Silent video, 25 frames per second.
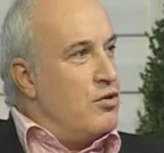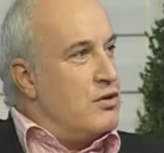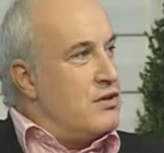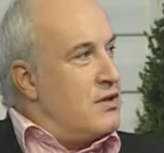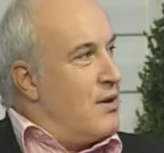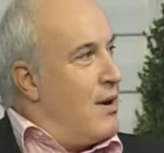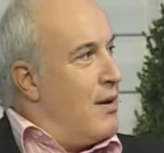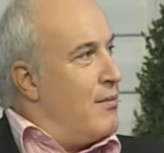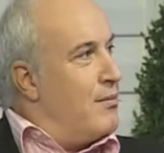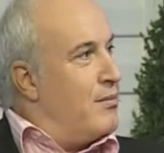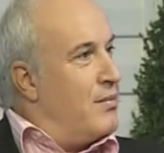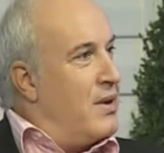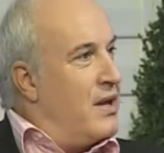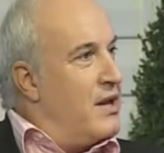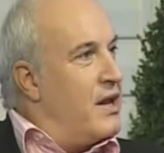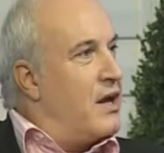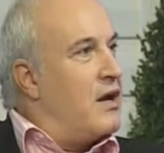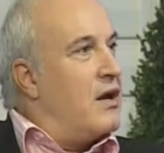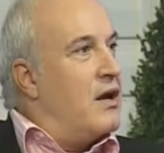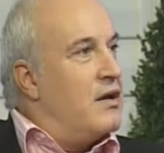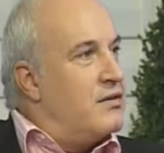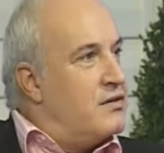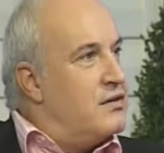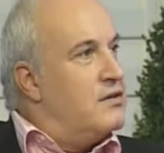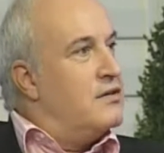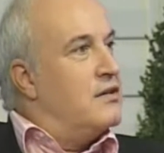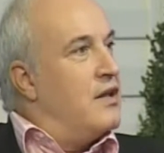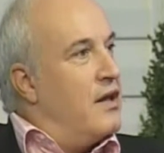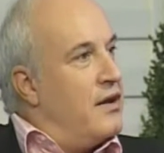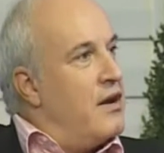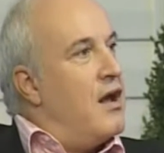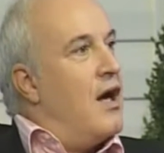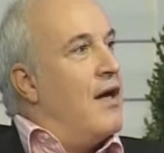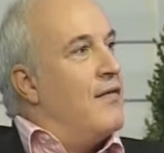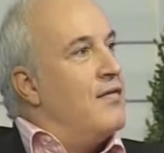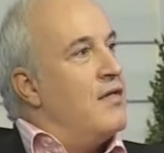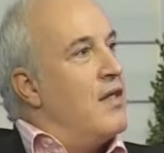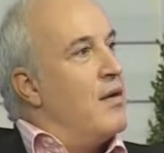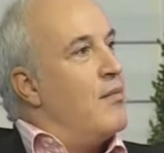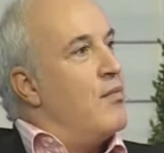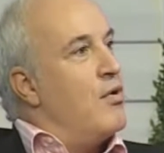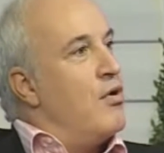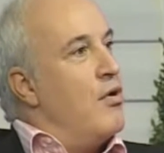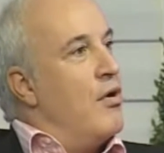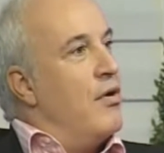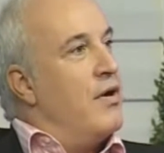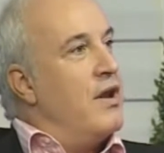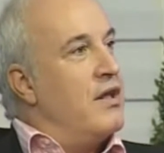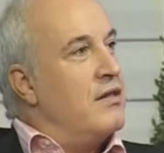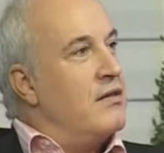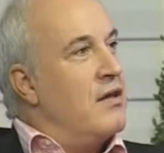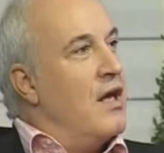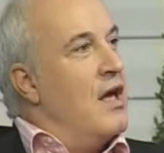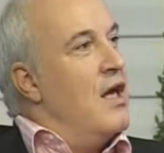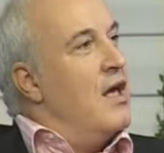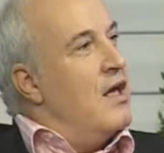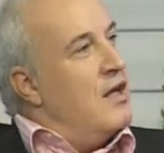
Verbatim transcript: ki o zaman bana kadınları anlamayı öğret.